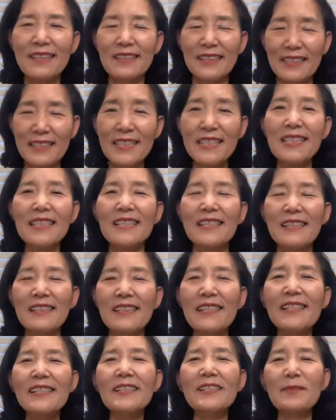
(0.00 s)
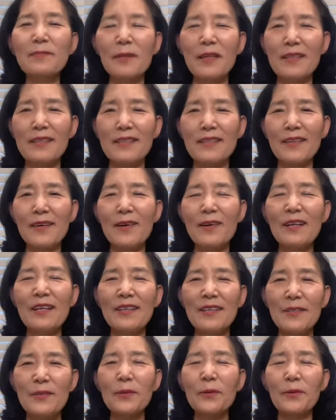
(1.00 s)
시를 읽으면서
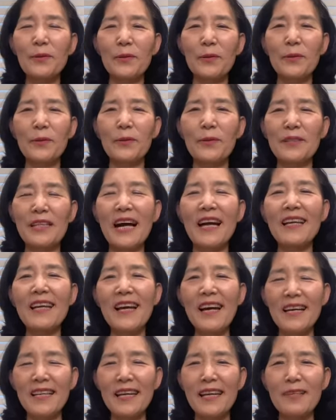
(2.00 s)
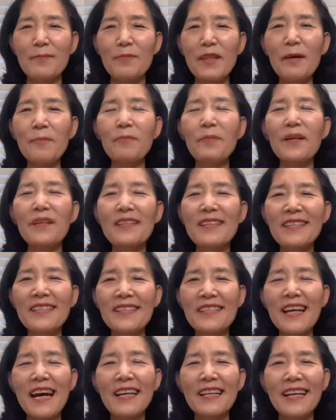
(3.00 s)
저도 나의 하나님, 내
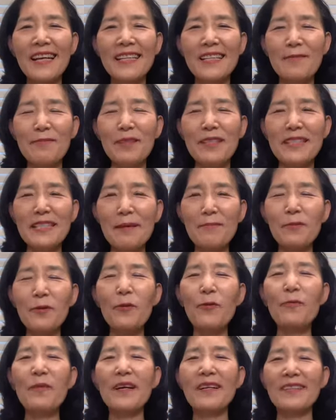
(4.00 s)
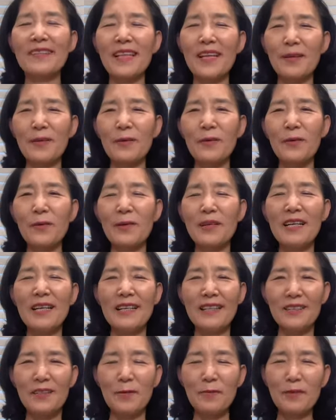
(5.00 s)
편이신 하나님이 참 고백되고
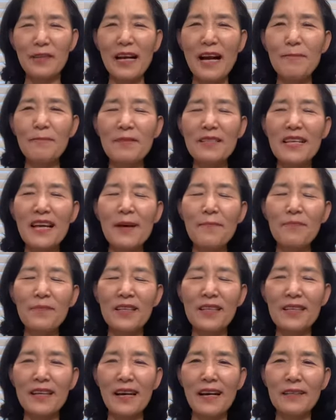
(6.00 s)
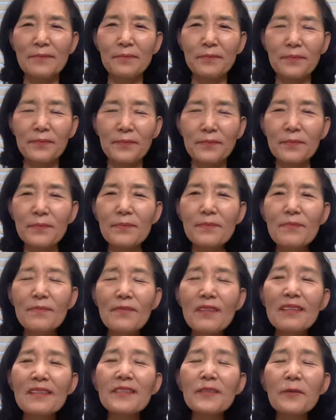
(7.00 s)
너무 감사합니다.
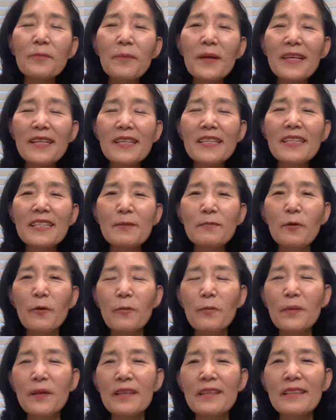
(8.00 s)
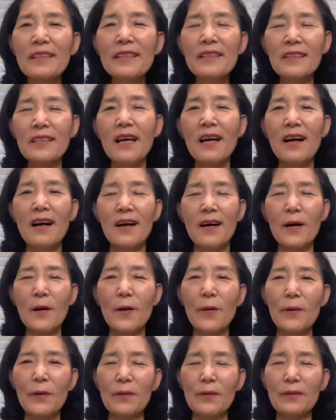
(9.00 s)
그리고 125편은
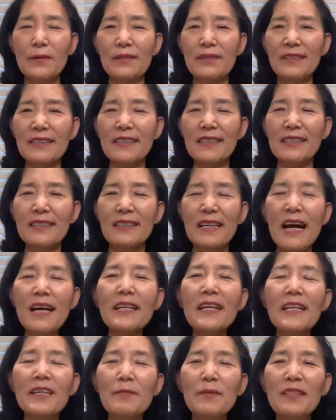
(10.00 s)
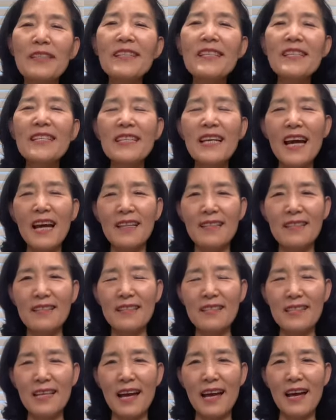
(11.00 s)
어, 그 하나님을
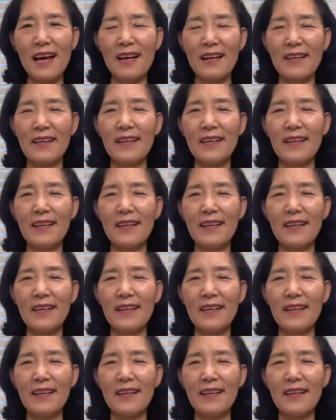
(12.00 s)
의지하는 자,